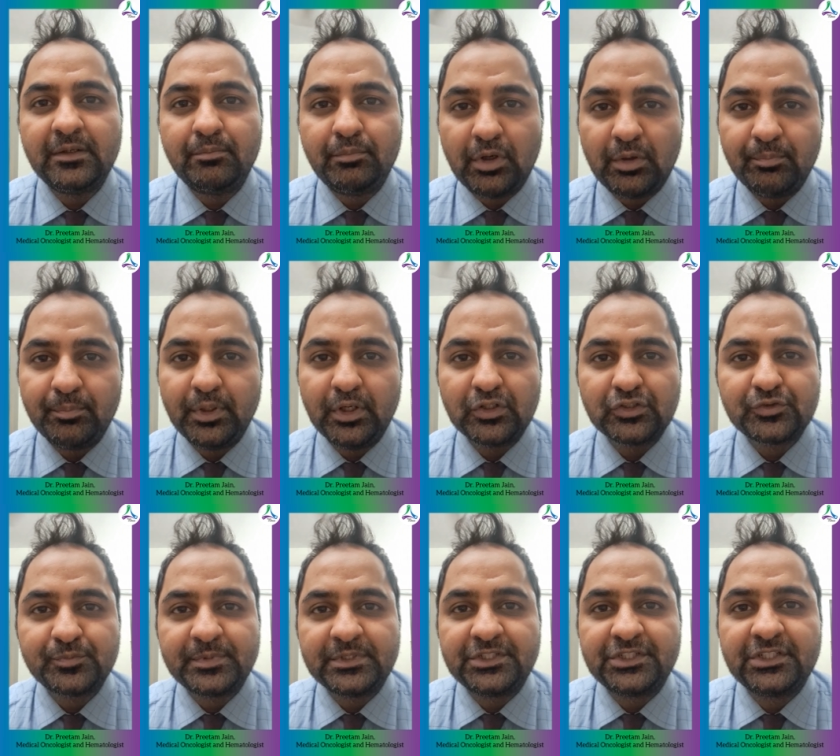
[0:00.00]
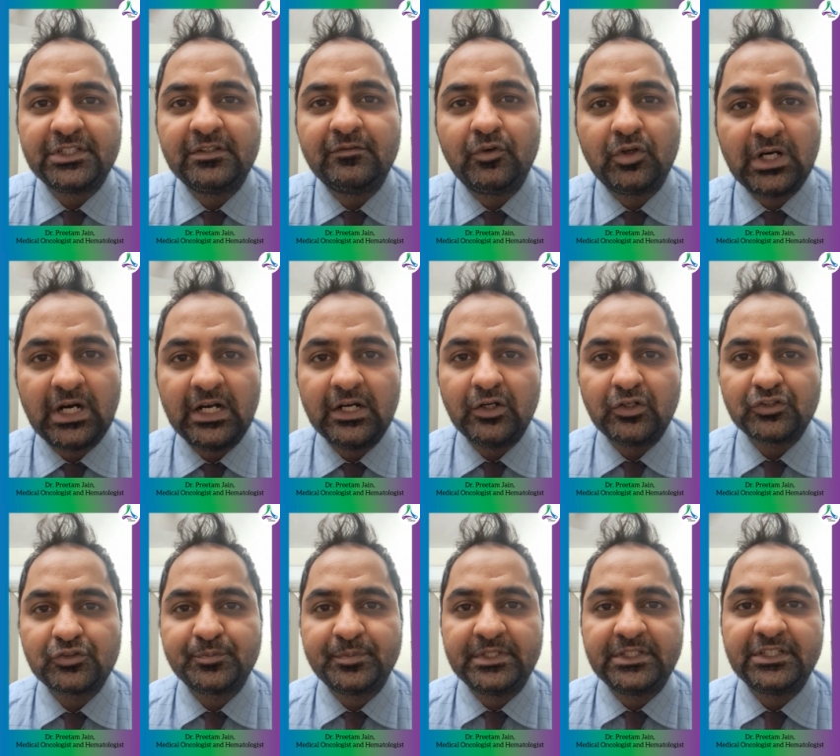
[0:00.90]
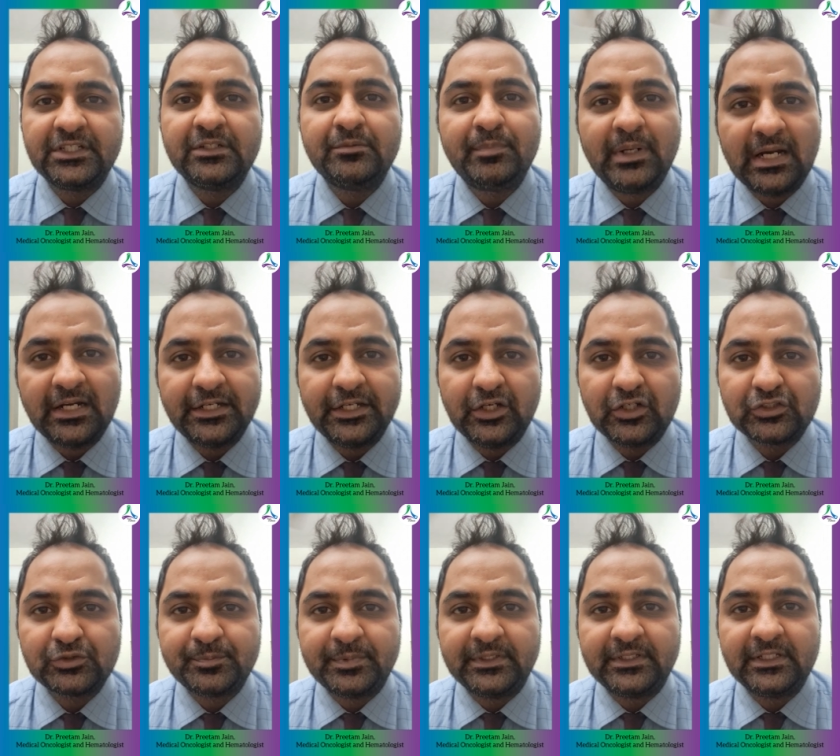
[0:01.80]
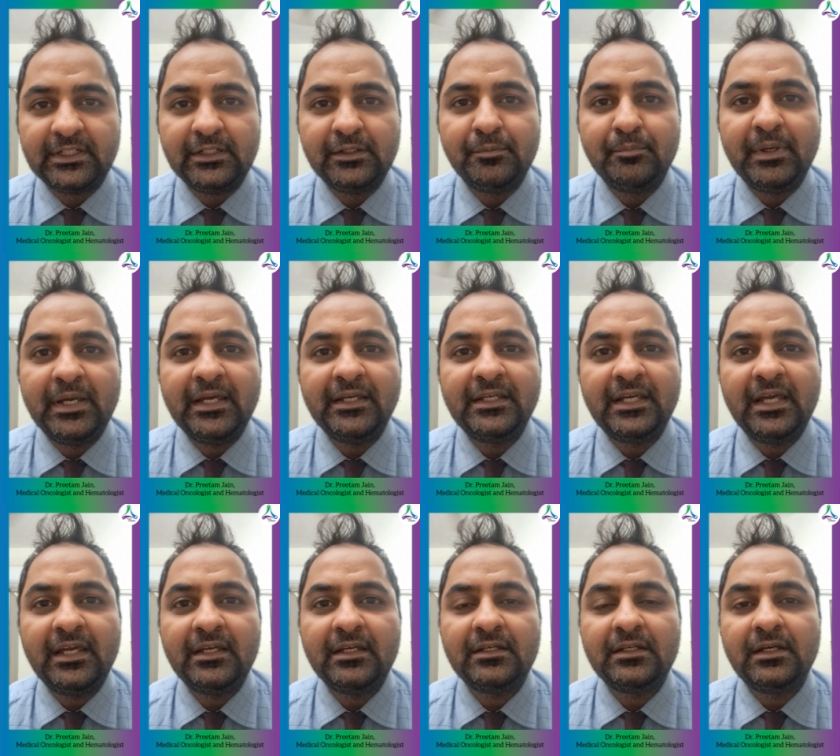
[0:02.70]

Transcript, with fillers: बॉम्बे हॉस्पिटल बुखार हॉस्पिटल भाटिया हॉस्पिटल मैं ये